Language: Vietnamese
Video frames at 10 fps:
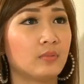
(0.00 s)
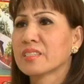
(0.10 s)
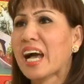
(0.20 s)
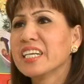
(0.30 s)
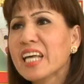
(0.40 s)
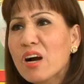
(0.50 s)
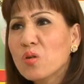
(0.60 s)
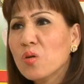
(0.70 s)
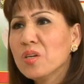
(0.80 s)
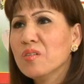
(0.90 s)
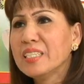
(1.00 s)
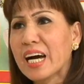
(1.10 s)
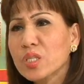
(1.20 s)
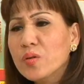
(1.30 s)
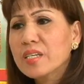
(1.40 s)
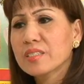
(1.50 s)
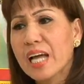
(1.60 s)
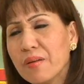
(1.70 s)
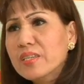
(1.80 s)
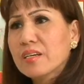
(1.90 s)
Tại sao cô nêu giả thuyết
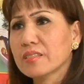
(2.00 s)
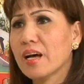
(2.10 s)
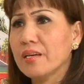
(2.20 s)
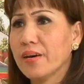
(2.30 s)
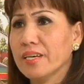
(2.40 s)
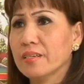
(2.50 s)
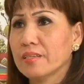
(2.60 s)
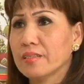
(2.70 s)
trái với thực tế vậy?